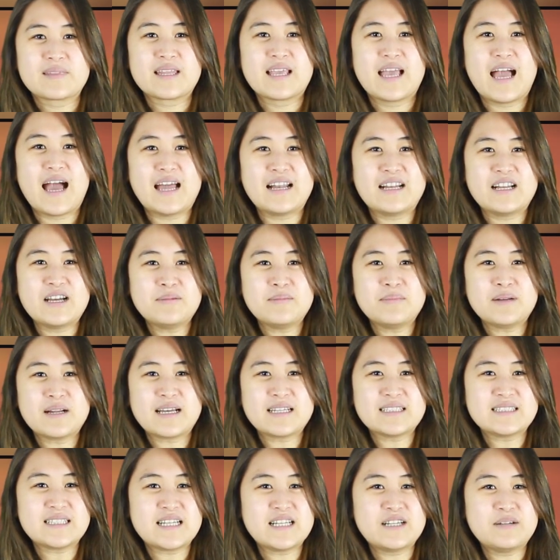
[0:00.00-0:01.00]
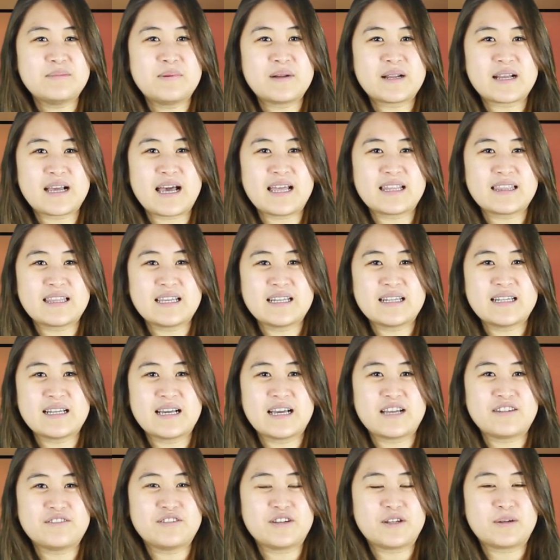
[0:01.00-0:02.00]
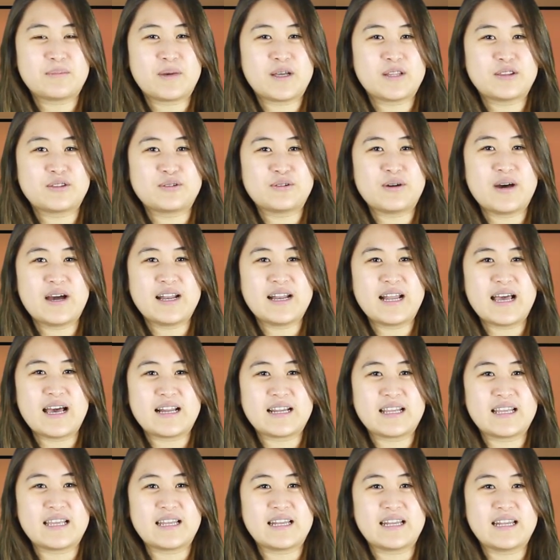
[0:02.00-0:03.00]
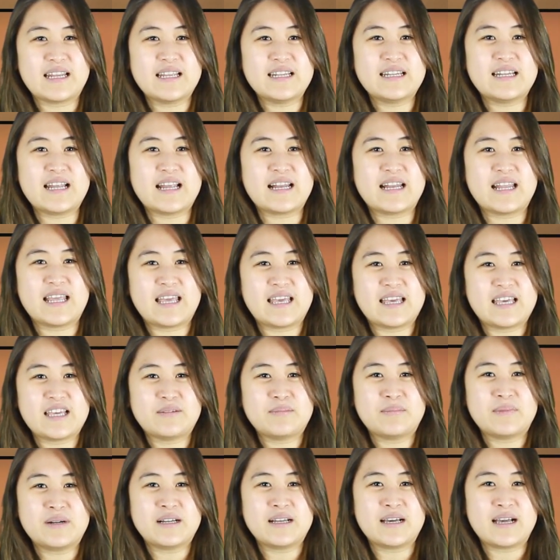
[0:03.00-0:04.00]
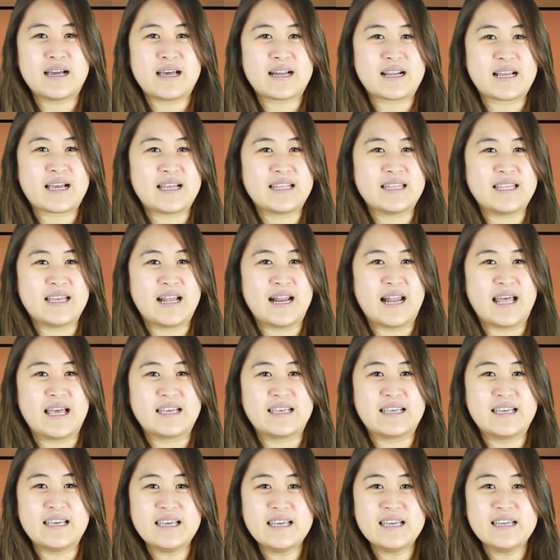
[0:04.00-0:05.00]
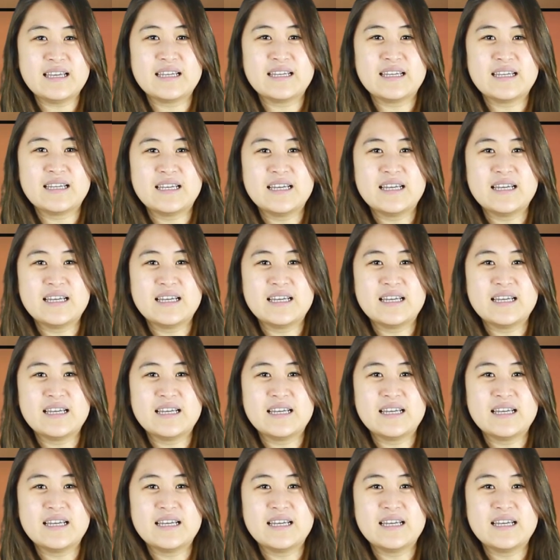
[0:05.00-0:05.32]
Anda merasa diberkati dengan firman Tuhan hari ini dan ingin mendengarkannya lagi?